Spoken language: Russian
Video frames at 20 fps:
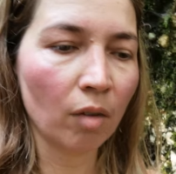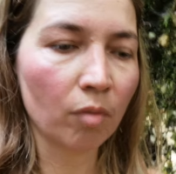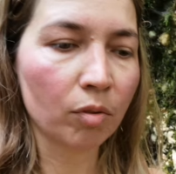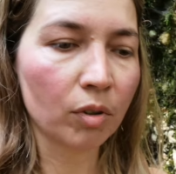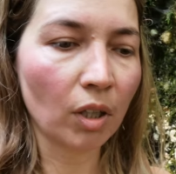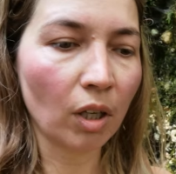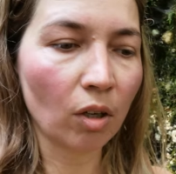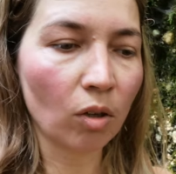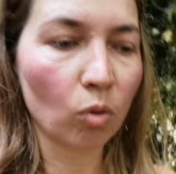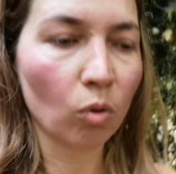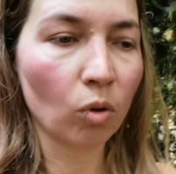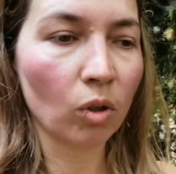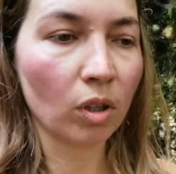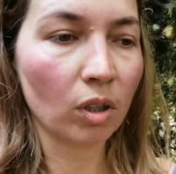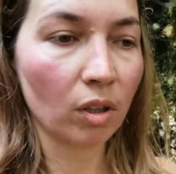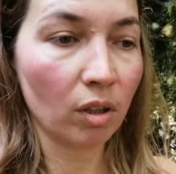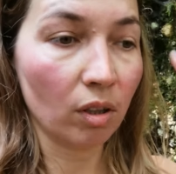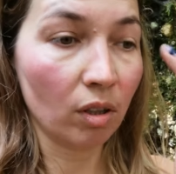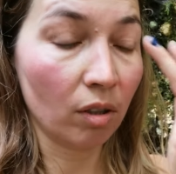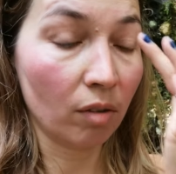
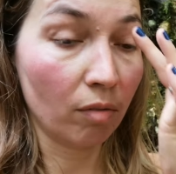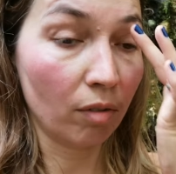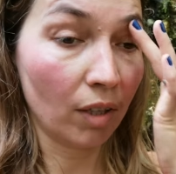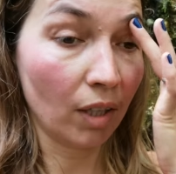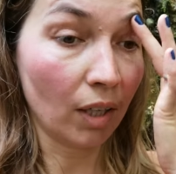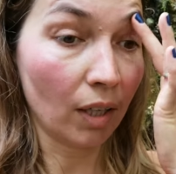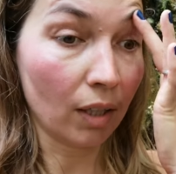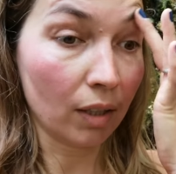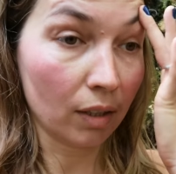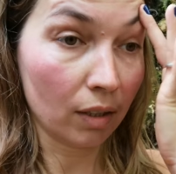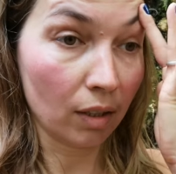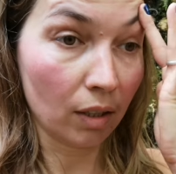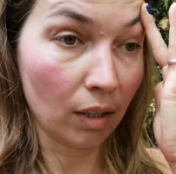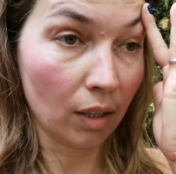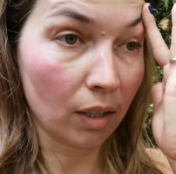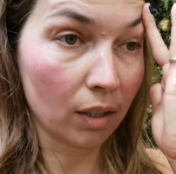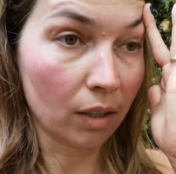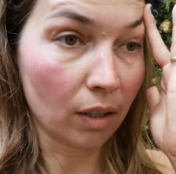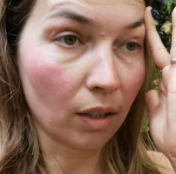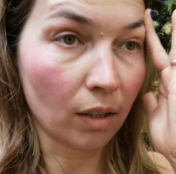Второй э, вариант –
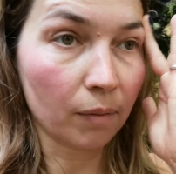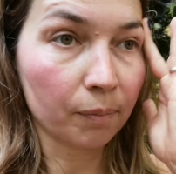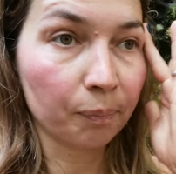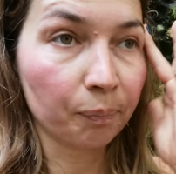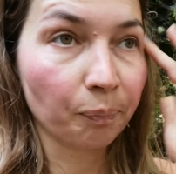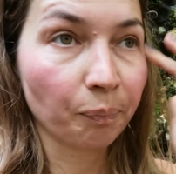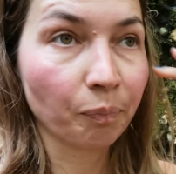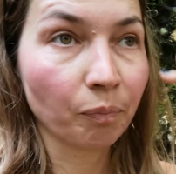это